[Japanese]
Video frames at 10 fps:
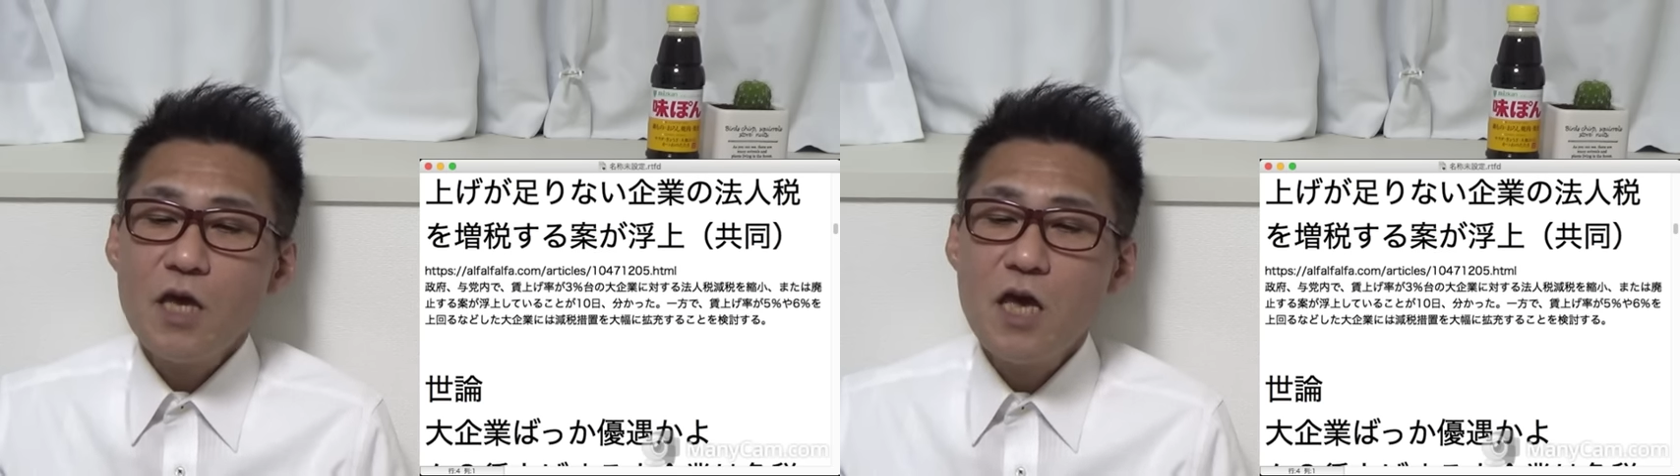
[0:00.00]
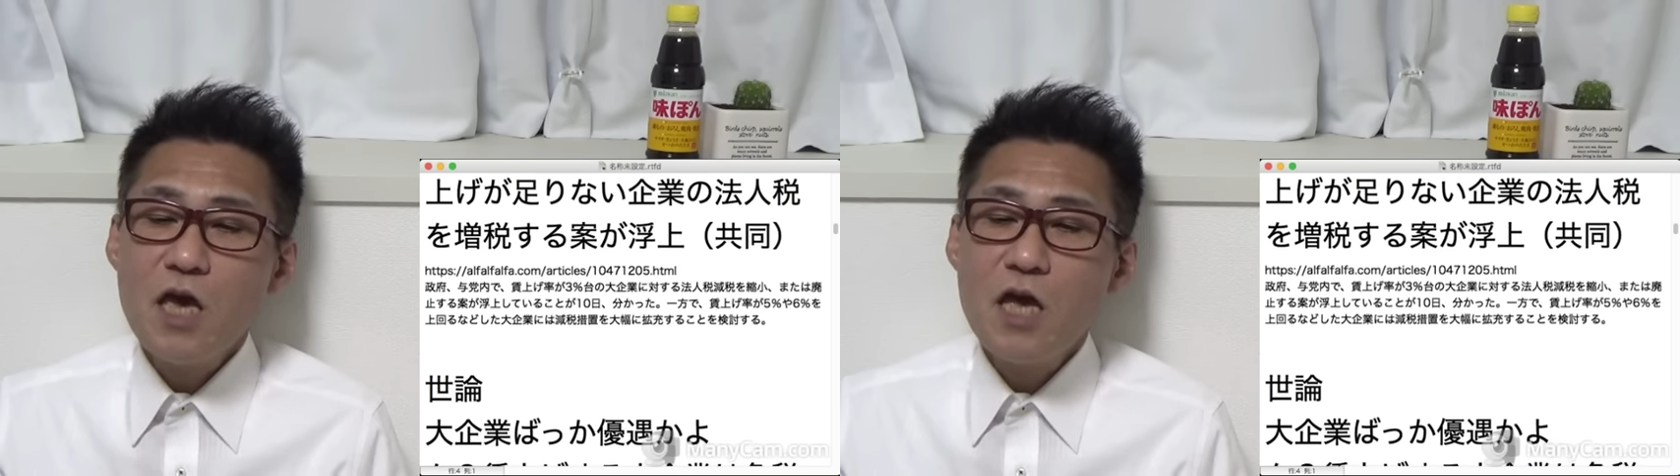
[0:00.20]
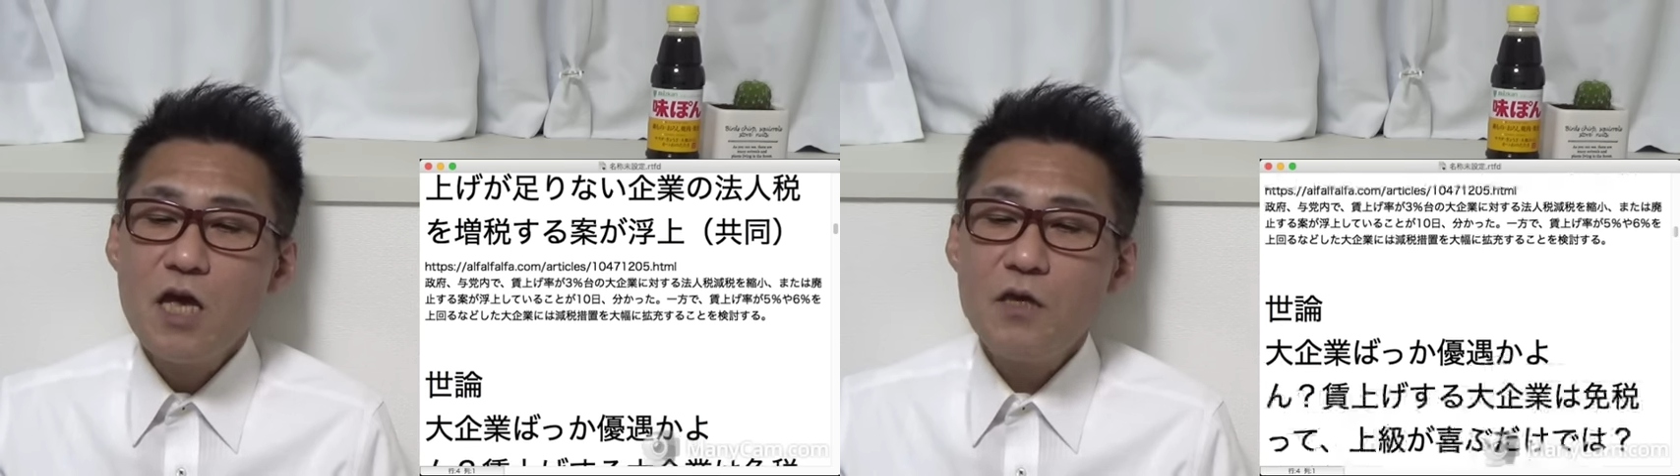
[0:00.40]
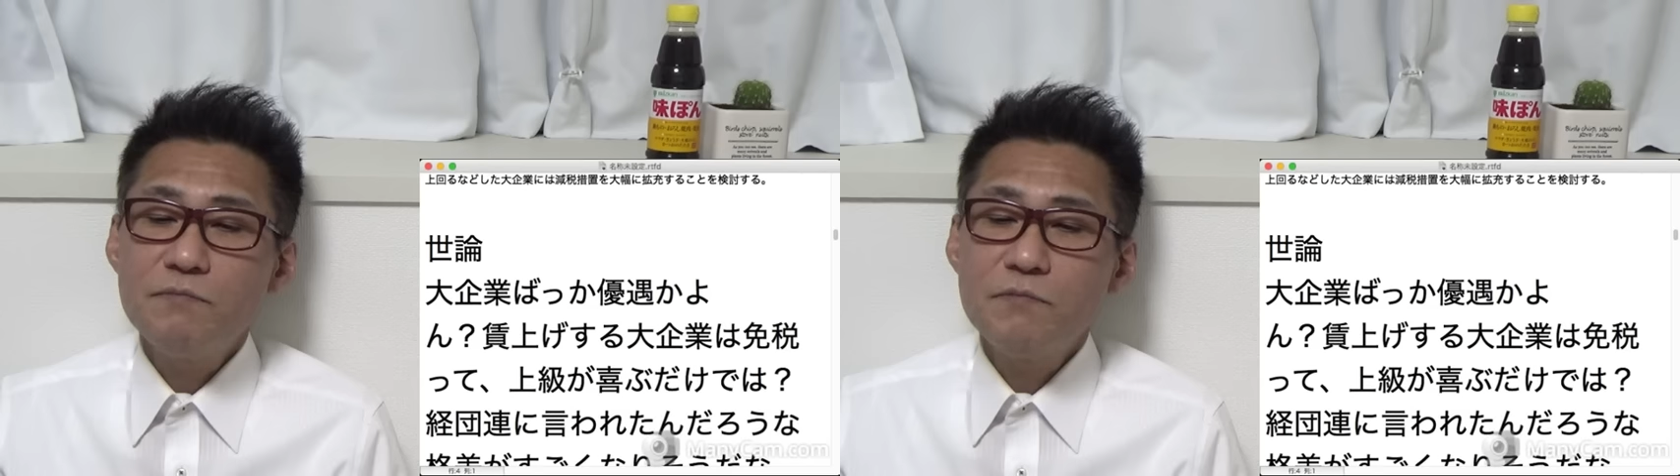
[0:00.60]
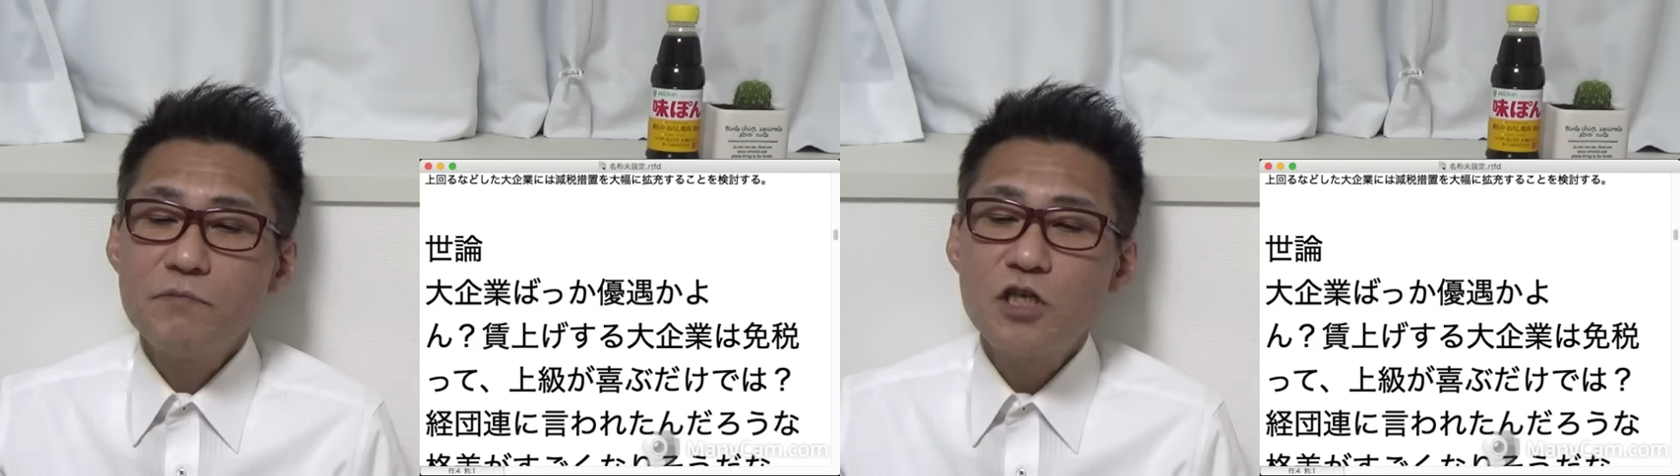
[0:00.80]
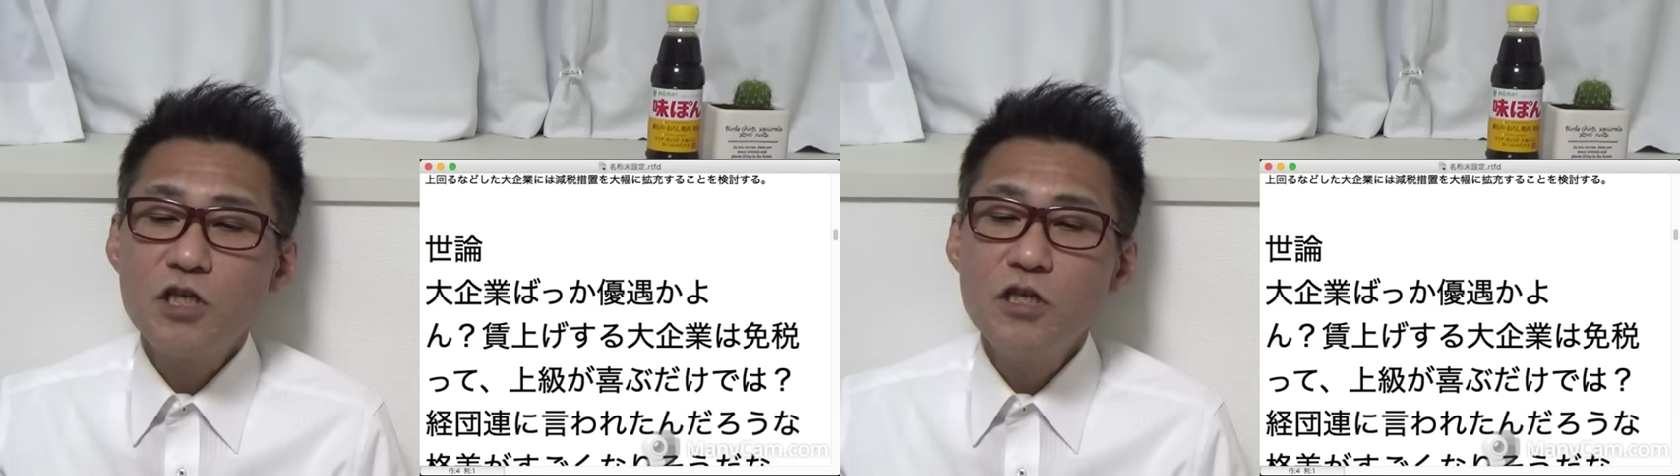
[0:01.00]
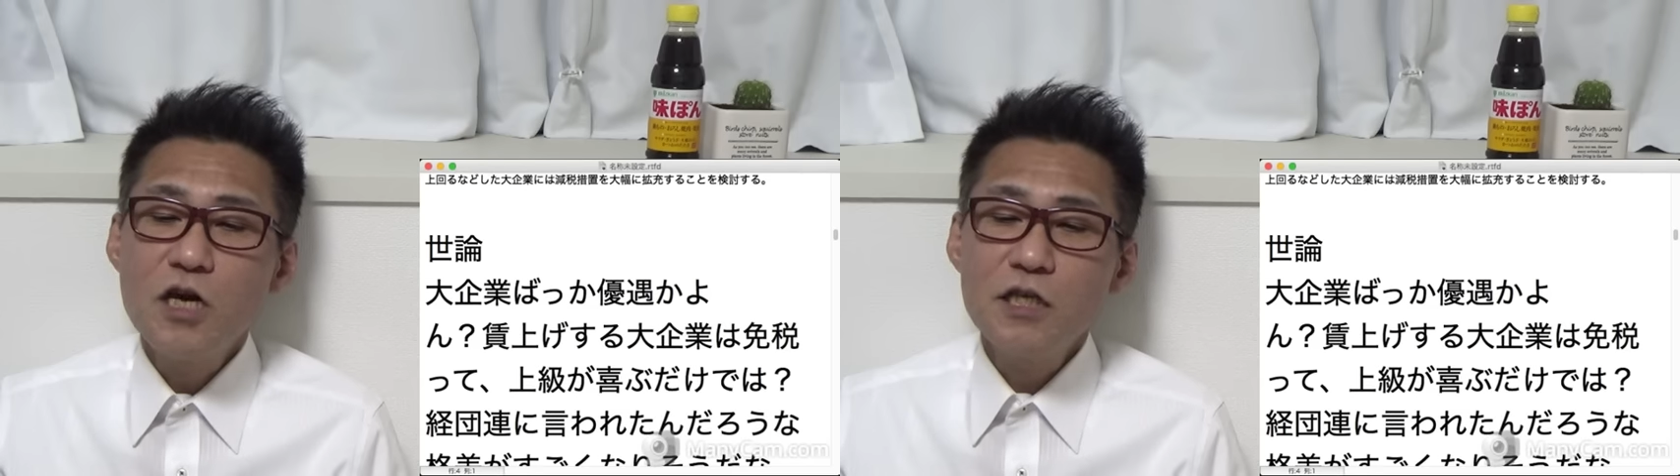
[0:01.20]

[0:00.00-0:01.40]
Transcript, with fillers: えー、賃